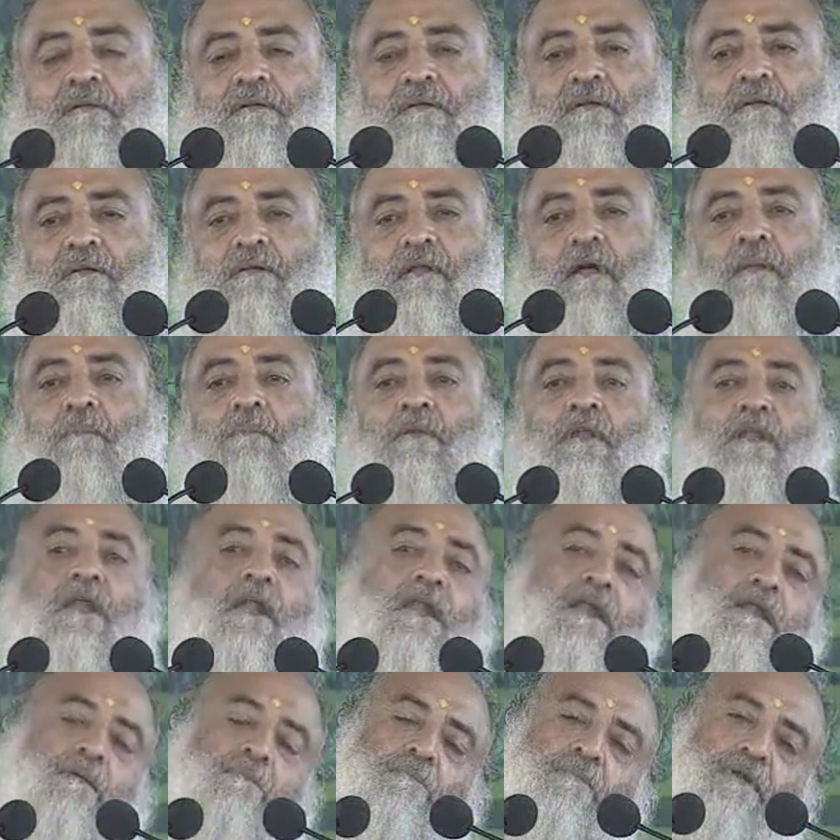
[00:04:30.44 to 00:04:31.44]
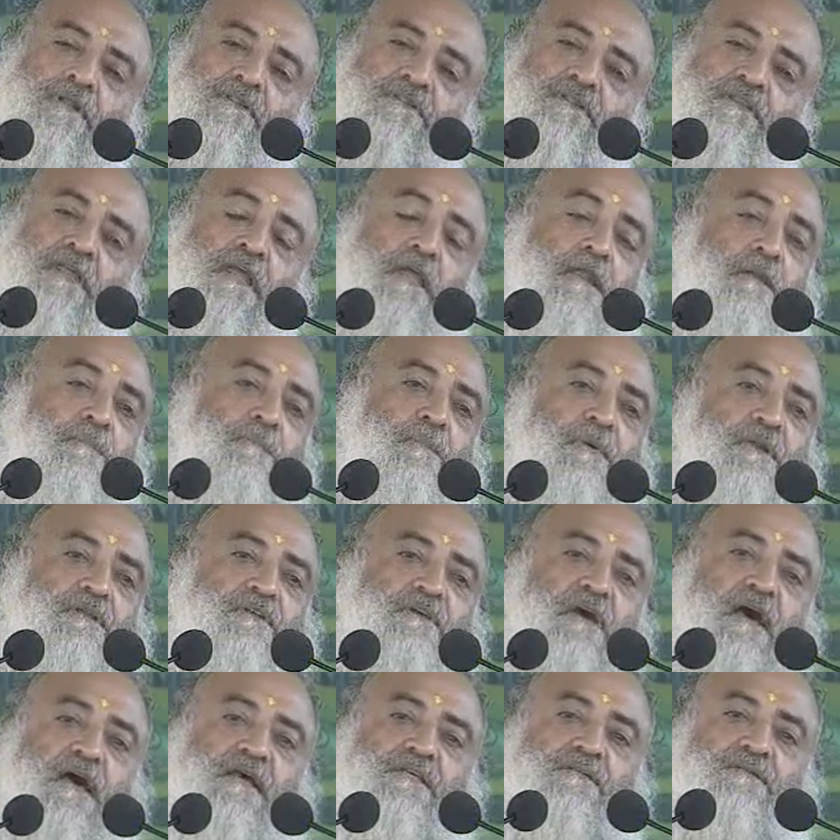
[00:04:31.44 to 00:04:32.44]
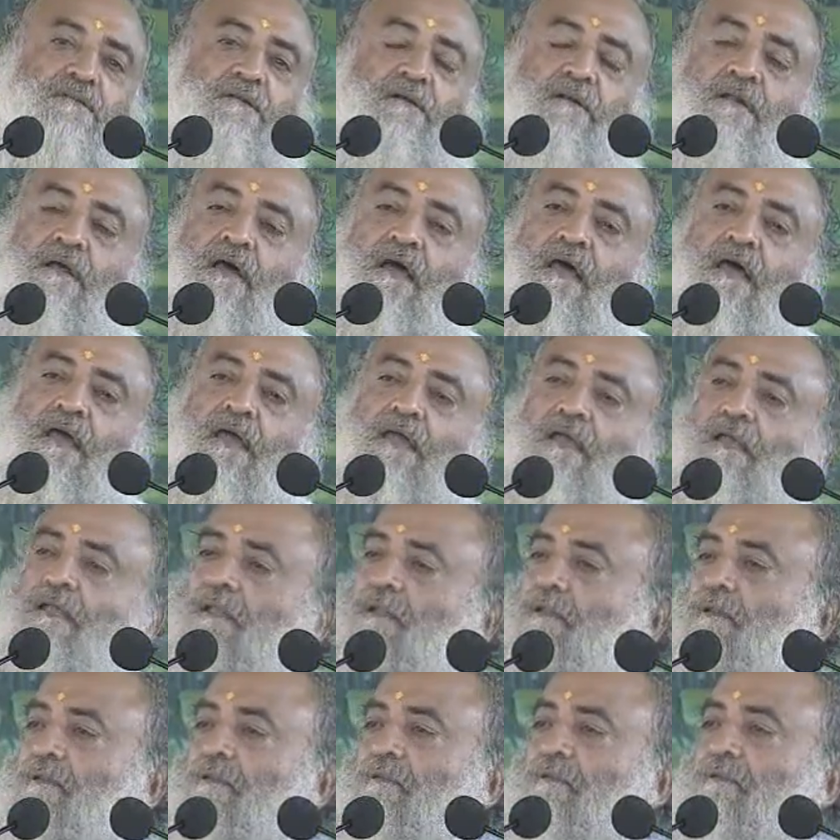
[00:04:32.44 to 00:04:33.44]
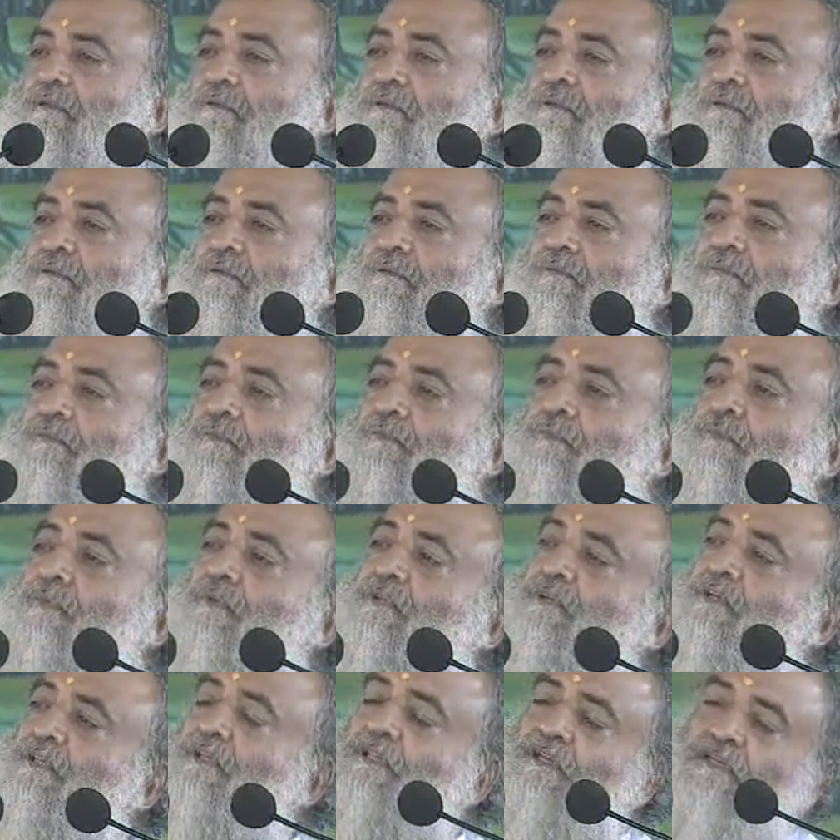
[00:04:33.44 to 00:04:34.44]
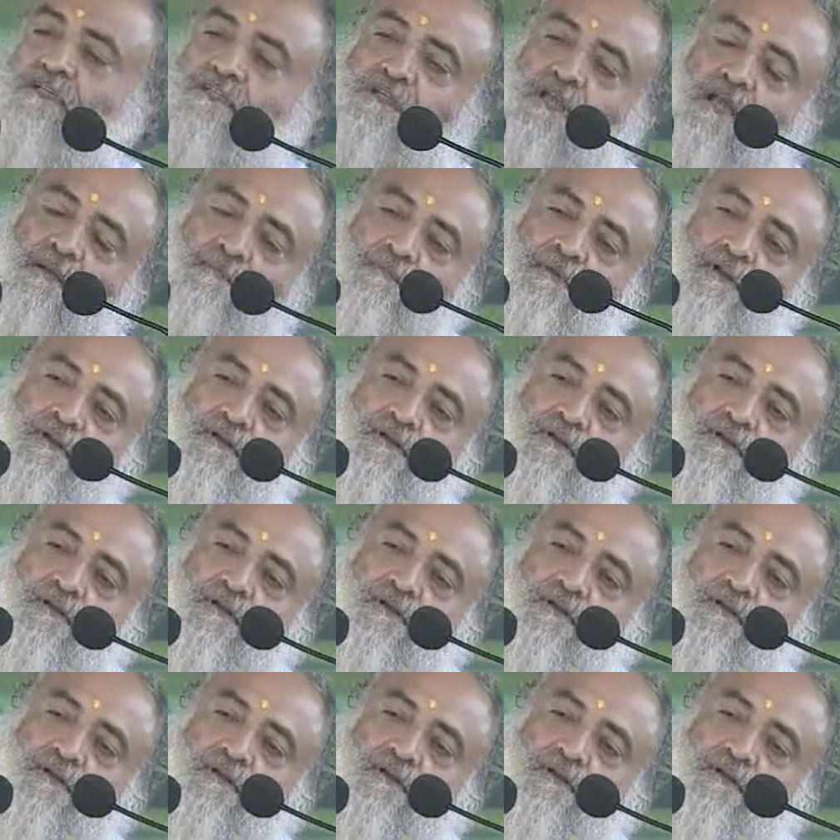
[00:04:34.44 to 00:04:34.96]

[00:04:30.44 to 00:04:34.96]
टर्मिनल नंबर तीन पर जहाज खड़ा है उसी दिशा में